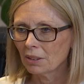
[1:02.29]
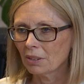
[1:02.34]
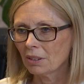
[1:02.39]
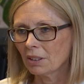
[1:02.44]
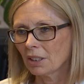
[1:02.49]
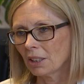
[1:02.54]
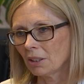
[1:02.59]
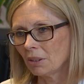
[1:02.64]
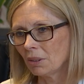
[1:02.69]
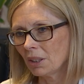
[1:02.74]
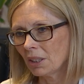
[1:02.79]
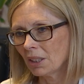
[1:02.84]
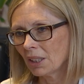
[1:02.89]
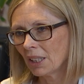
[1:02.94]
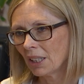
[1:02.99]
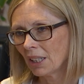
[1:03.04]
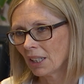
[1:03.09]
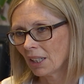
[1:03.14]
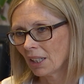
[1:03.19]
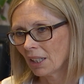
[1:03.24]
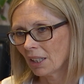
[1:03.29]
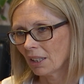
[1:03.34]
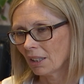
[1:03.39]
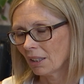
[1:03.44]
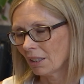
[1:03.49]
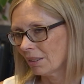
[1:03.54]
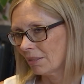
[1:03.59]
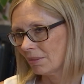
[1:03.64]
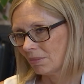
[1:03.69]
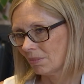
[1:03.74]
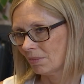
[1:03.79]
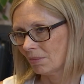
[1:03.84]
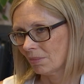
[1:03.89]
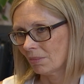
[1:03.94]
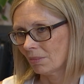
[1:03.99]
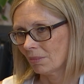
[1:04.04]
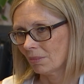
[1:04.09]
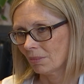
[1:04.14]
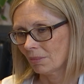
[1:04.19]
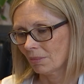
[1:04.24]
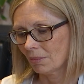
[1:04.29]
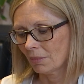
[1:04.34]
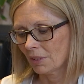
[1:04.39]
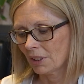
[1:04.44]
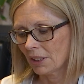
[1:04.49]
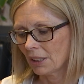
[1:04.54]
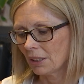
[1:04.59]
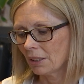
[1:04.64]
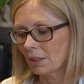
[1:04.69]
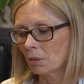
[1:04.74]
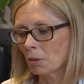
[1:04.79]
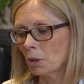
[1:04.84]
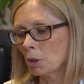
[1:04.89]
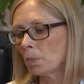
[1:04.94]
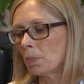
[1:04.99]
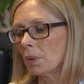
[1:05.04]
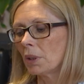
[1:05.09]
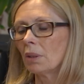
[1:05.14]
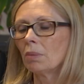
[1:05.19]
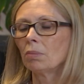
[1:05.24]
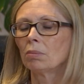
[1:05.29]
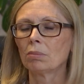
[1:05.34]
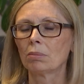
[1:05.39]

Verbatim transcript: Und dadurch äh, sind zum Beispiel